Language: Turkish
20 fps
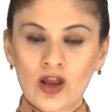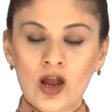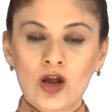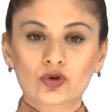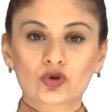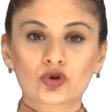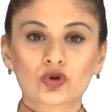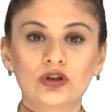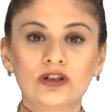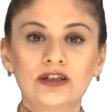
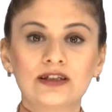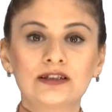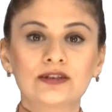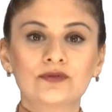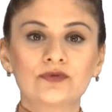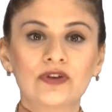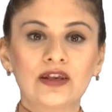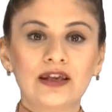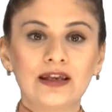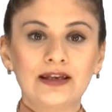Türlerin
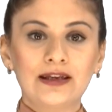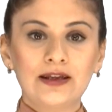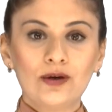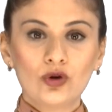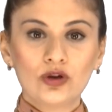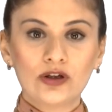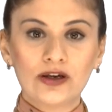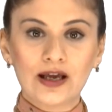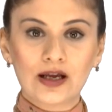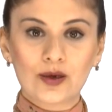fiili
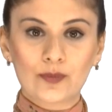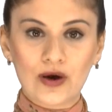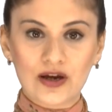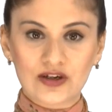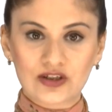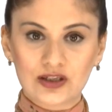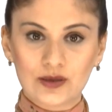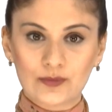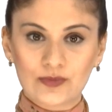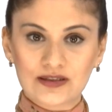olarak
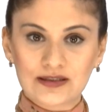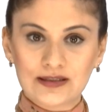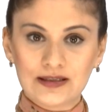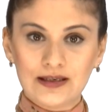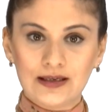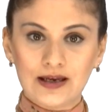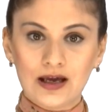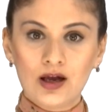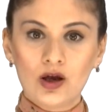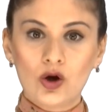
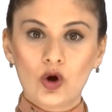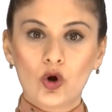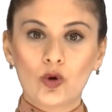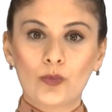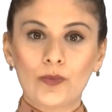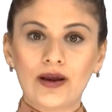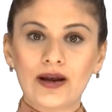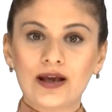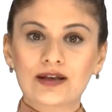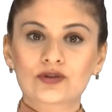başlamasıyla
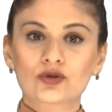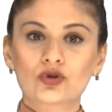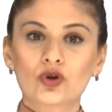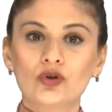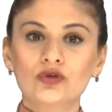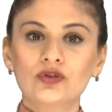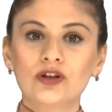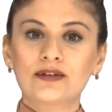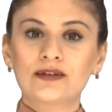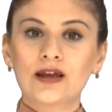
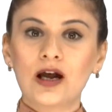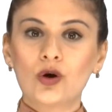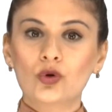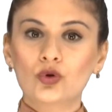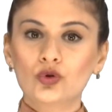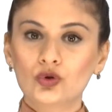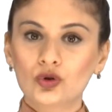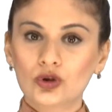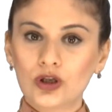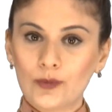operasyon ya da
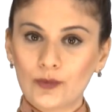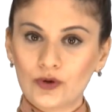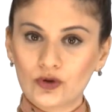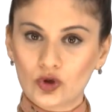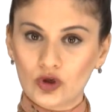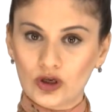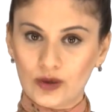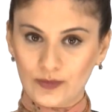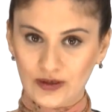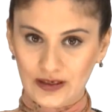uygulama
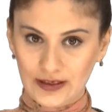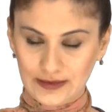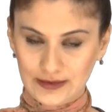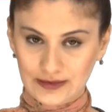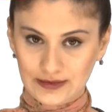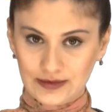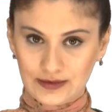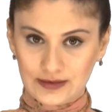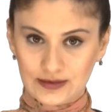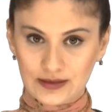dönemine
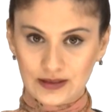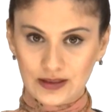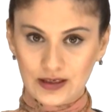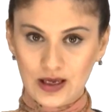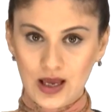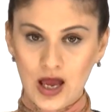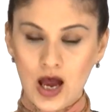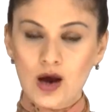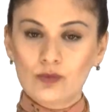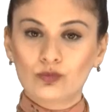girilir.
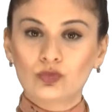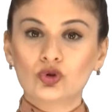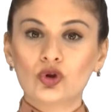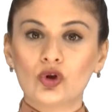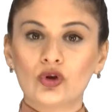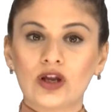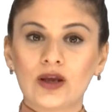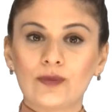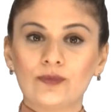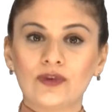Bu
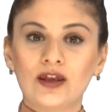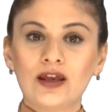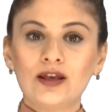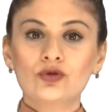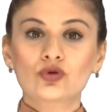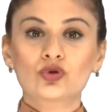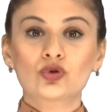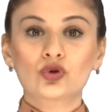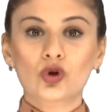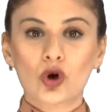dönemde
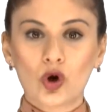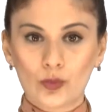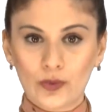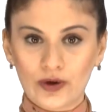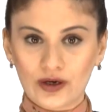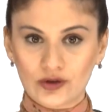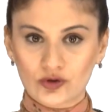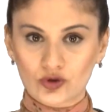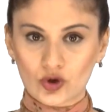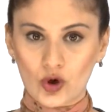tur
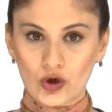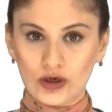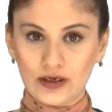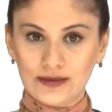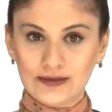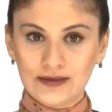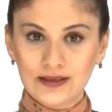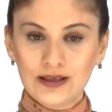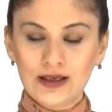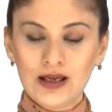
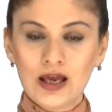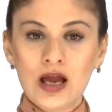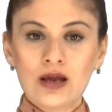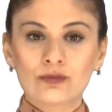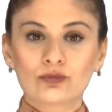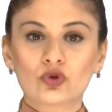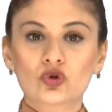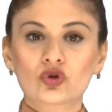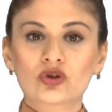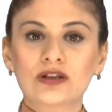operatörleri
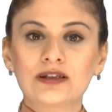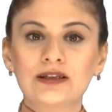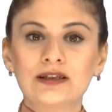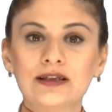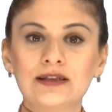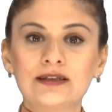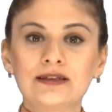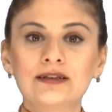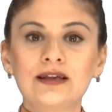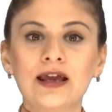
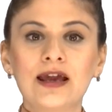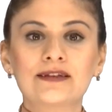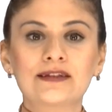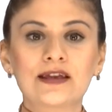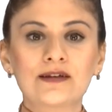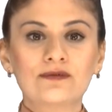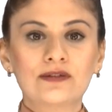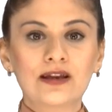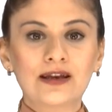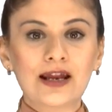müşterilerin
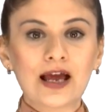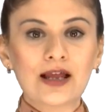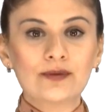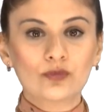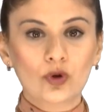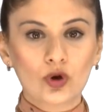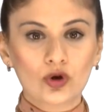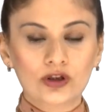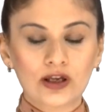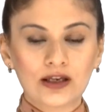hedeflenen
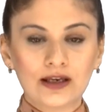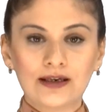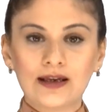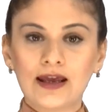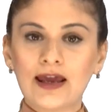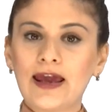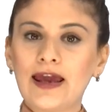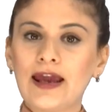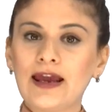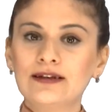bölgelere
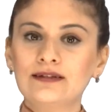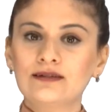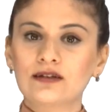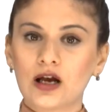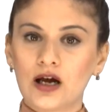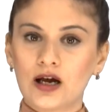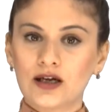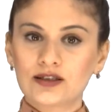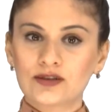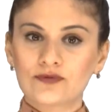en
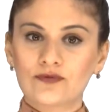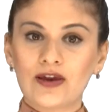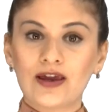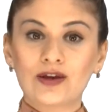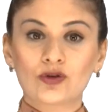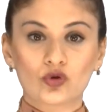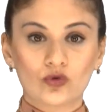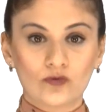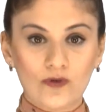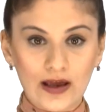rahat ve
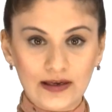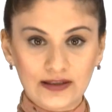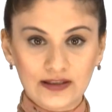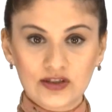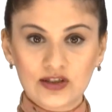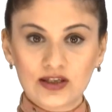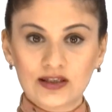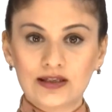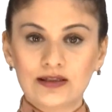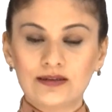güvenli
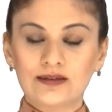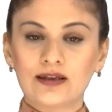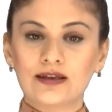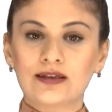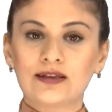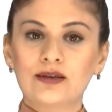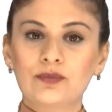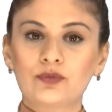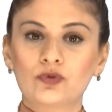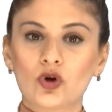şekilde
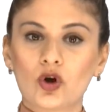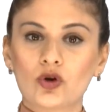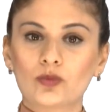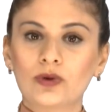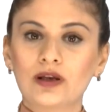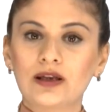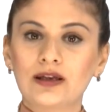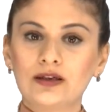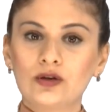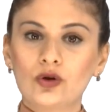gidip
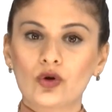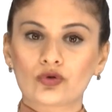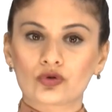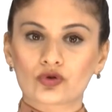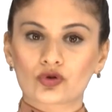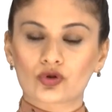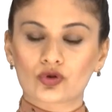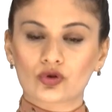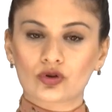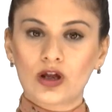dönmeleri
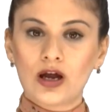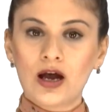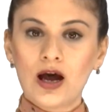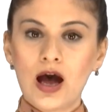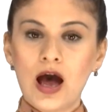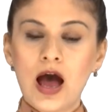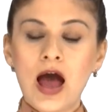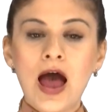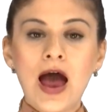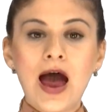konusunda
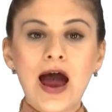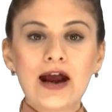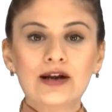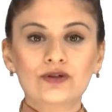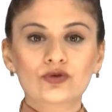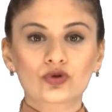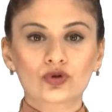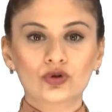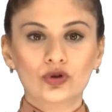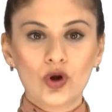her
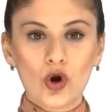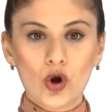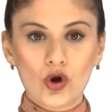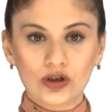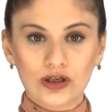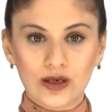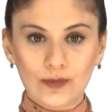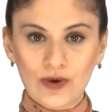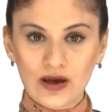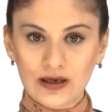türlü
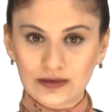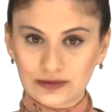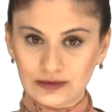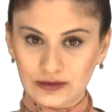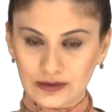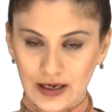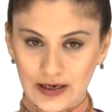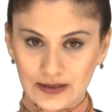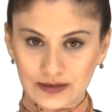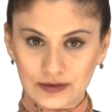önlemi
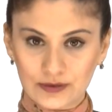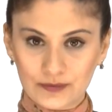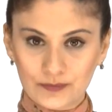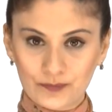alırlar.